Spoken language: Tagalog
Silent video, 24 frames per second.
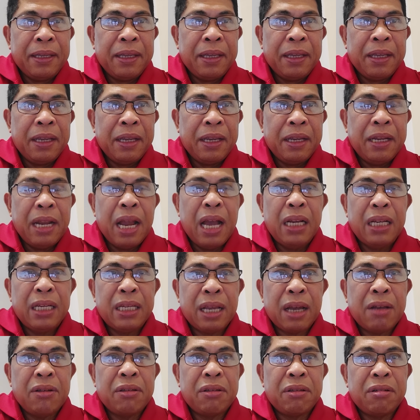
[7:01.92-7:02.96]
ng
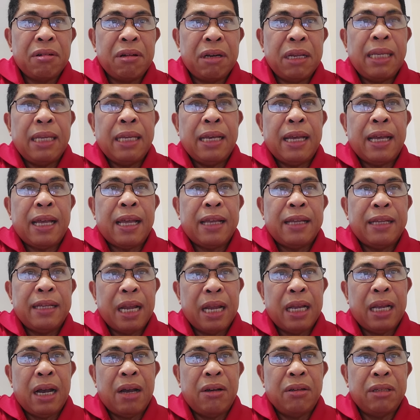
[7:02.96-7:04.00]
South Korea, ng
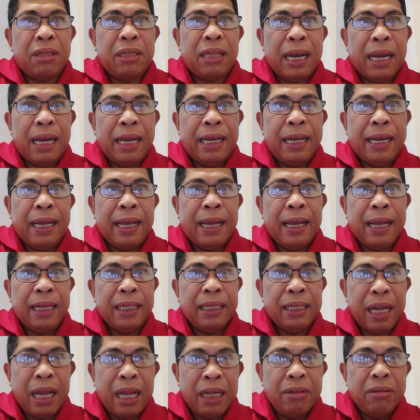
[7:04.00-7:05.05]
Australia at
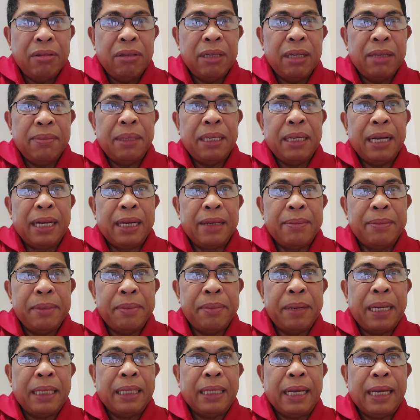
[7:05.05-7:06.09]
lalo na mga
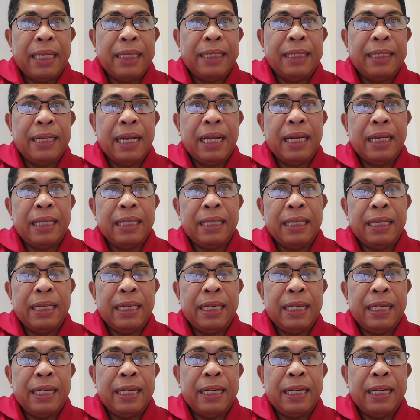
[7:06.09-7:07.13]
kababayan ng
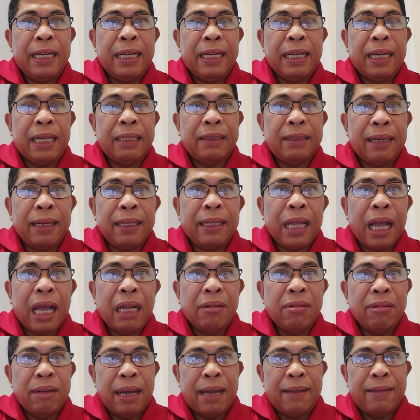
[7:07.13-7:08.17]
uh, katratado
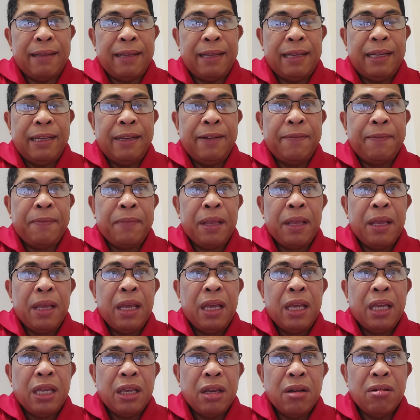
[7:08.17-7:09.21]
natin,
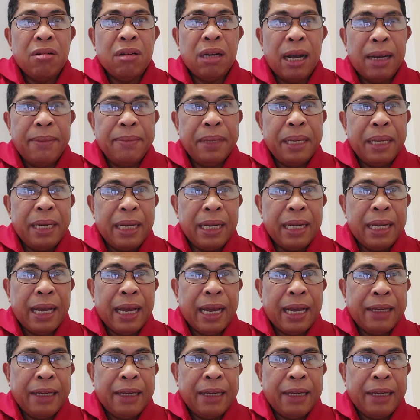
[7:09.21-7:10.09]
yung Amerika.